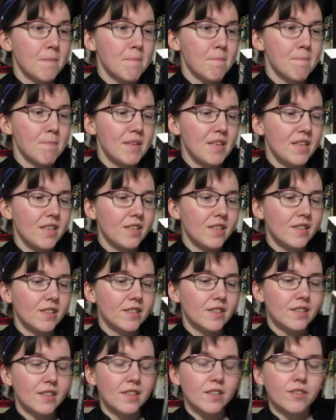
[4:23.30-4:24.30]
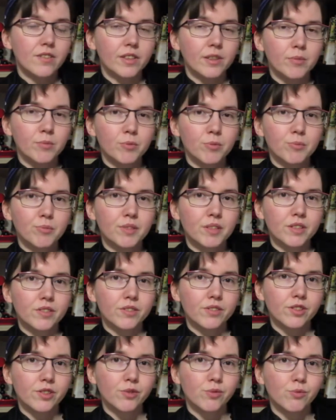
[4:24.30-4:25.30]
Mais c'était vraiment bien
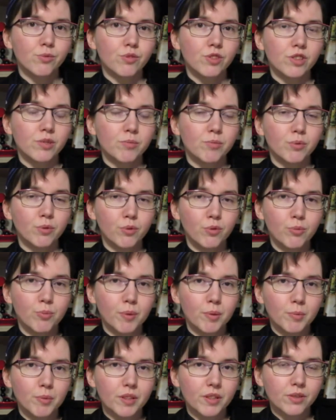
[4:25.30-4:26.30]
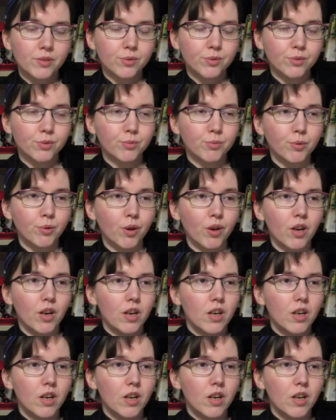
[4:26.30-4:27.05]
fichu, j'ai beaucoup aimé ce roman.